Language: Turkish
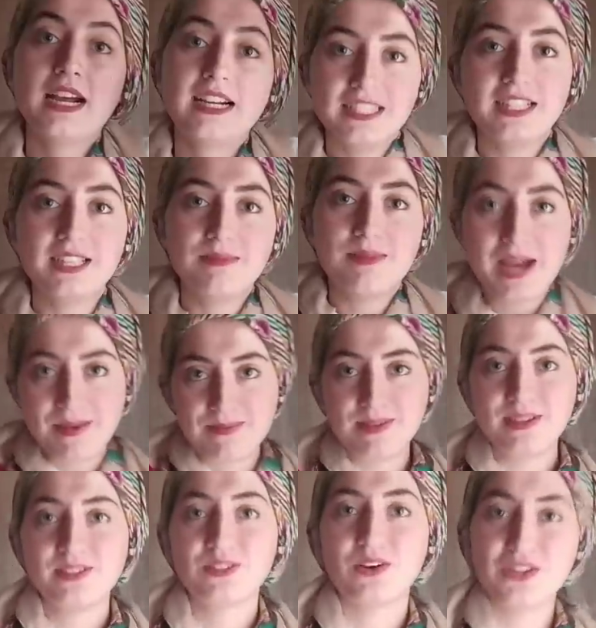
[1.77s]
Kanalıma
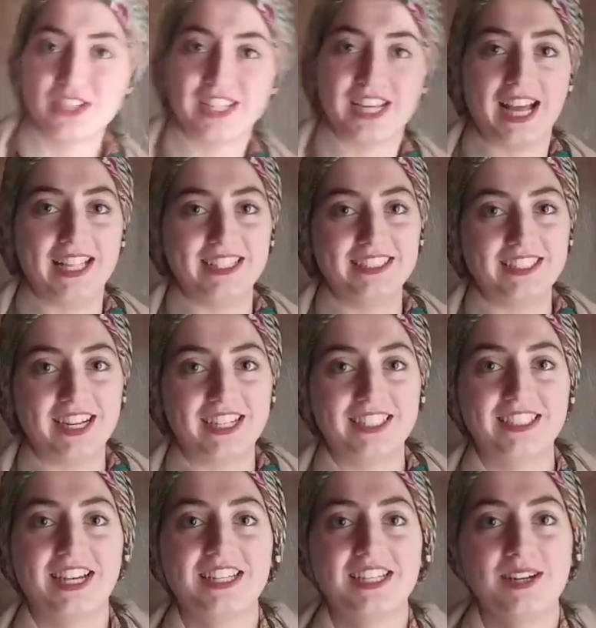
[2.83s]
hepiniz hoş geldiniz
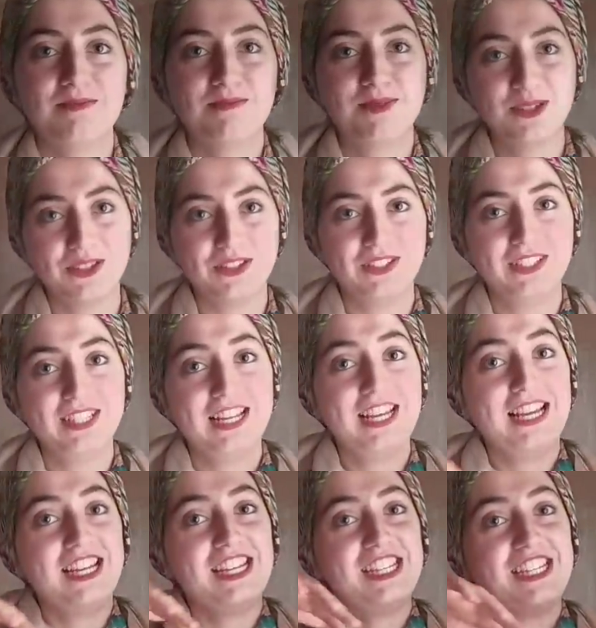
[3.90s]
arkadaşlar. Bugün
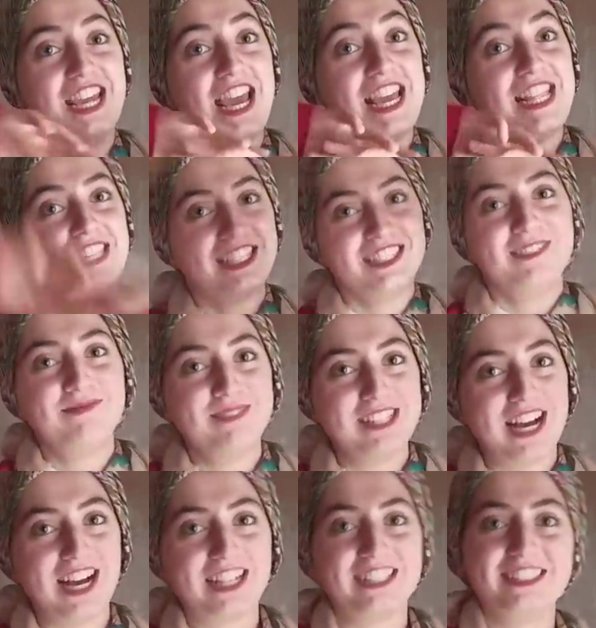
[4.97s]
şeytanın
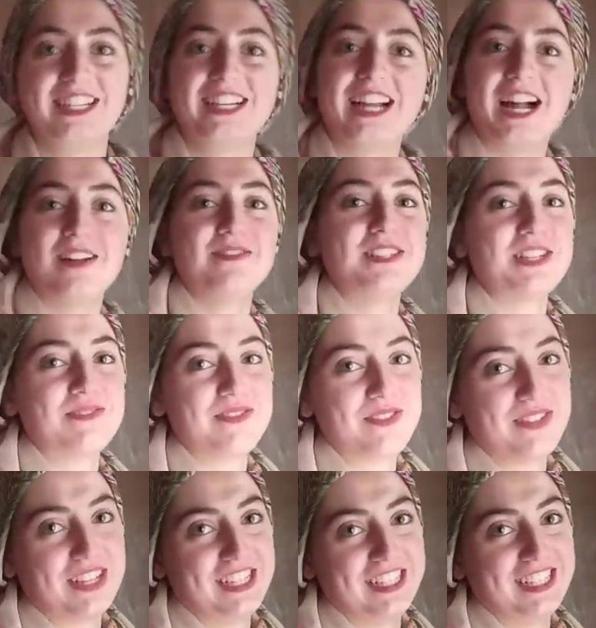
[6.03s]
bile aklına gelmeyecek bir
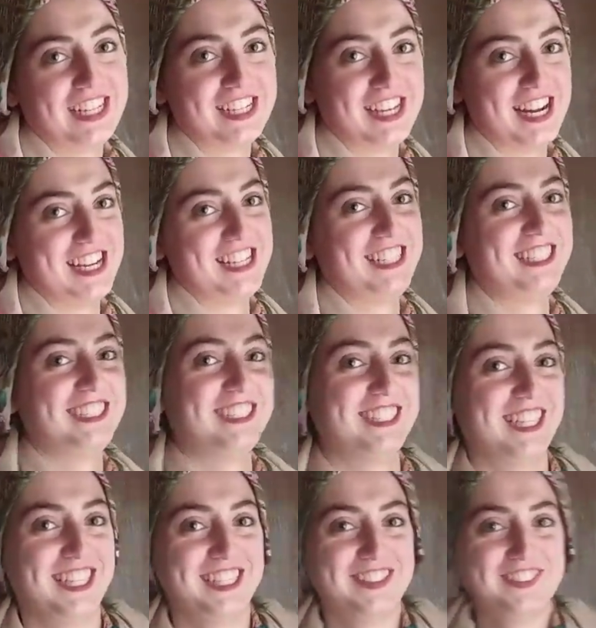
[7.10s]
fikirle
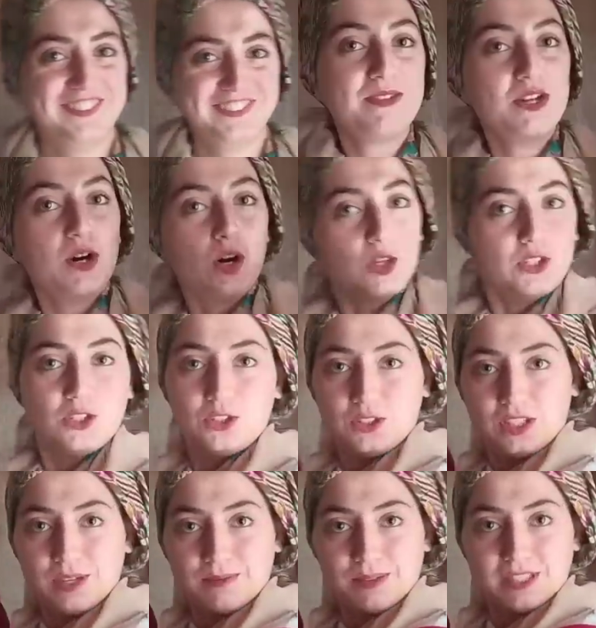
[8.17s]
karşınızdayım. Şimdi oda
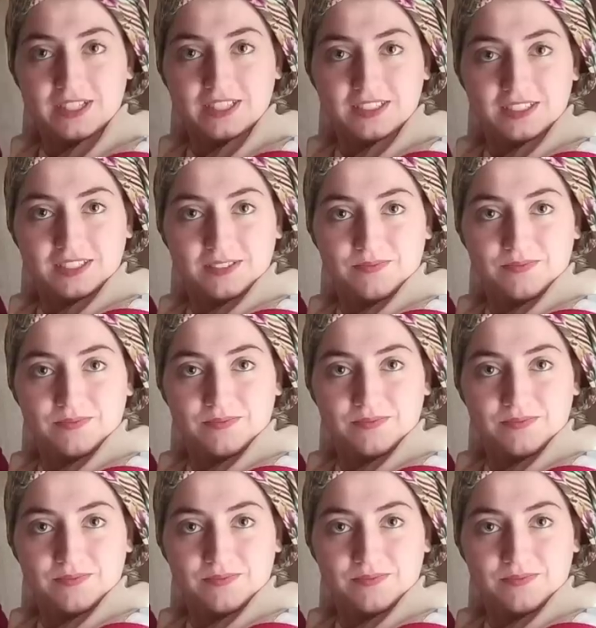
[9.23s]
turu yapacağız.